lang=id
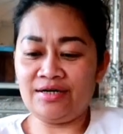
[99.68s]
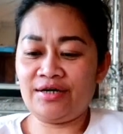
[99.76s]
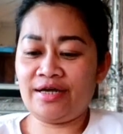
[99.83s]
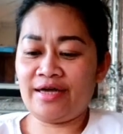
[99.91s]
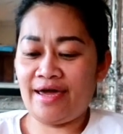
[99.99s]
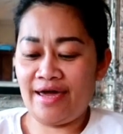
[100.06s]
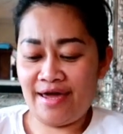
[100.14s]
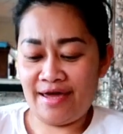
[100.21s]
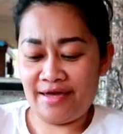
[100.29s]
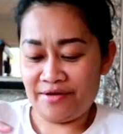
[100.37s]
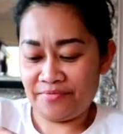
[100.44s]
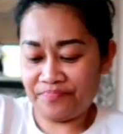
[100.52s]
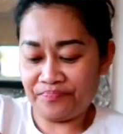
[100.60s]
Oke. Okay.
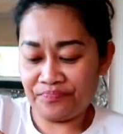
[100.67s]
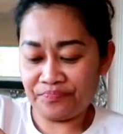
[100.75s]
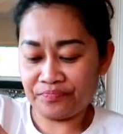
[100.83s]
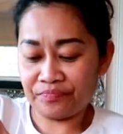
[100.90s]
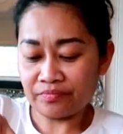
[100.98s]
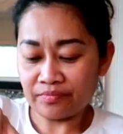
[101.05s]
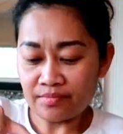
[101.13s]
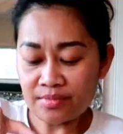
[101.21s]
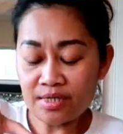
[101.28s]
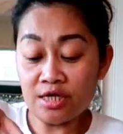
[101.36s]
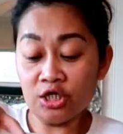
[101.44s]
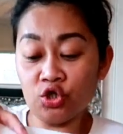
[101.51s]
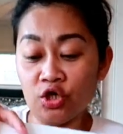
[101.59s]

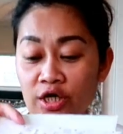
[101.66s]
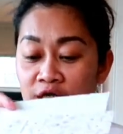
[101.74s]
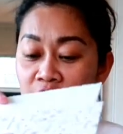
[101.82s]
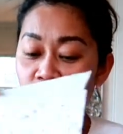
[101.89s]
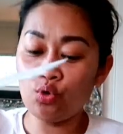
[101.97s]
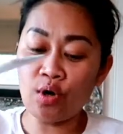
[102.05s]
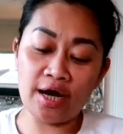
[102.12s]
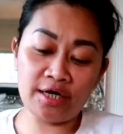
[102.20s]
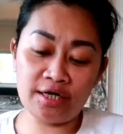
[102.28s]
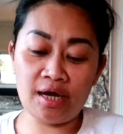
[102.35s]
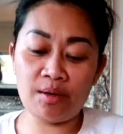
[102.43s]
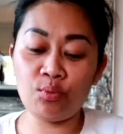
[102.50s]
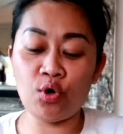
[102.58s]
So, ini itu
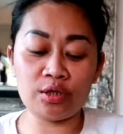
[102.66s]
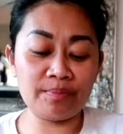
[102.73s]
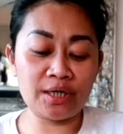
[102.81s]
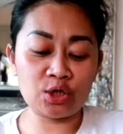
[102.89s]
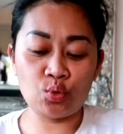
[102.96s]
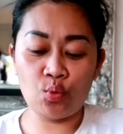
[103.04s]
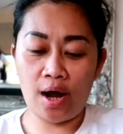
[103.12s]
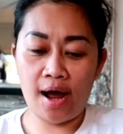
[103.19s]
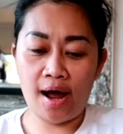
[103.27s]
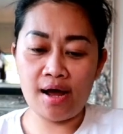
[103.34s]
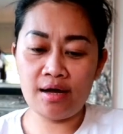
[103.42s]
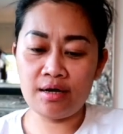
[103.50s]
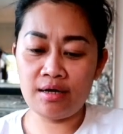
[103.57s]
hadiah buat
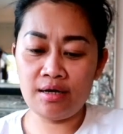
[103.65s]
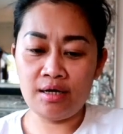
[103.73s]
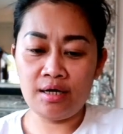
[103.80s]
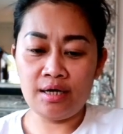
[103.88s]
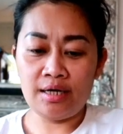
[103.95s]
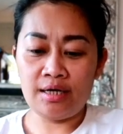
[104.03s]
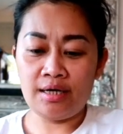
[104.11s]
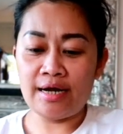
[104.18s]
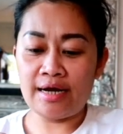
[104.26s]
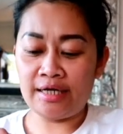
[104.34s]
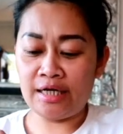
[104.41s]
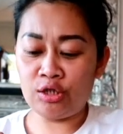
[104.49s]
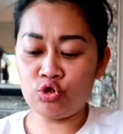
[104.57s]
mertua.
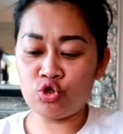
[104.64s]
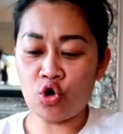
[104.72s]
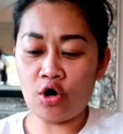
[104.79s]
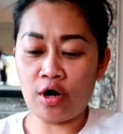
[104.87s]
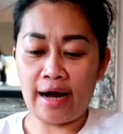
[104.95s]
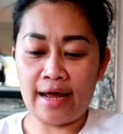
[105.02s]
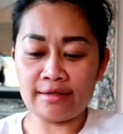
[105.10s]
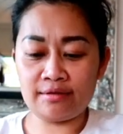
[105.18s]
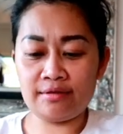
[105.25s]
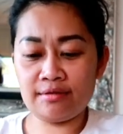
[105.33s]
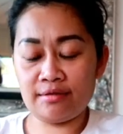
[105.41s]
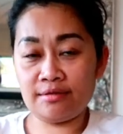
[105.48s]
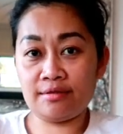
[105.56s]
Dan ini tuh coklat.
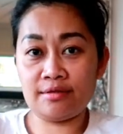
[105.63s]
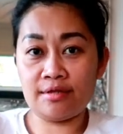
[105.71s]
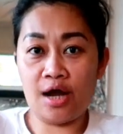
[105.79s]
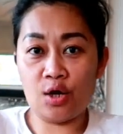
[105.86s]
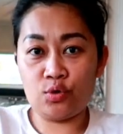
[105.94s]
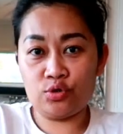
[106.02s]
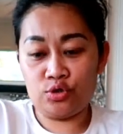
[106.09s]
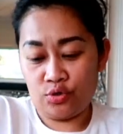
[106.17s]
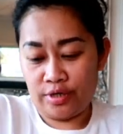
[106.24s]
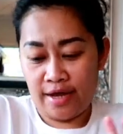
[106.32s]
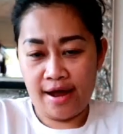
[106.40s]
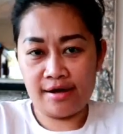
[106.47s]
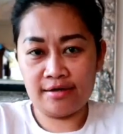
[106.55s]
Aku show
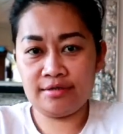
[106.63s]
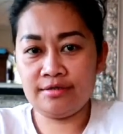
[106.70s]
ya.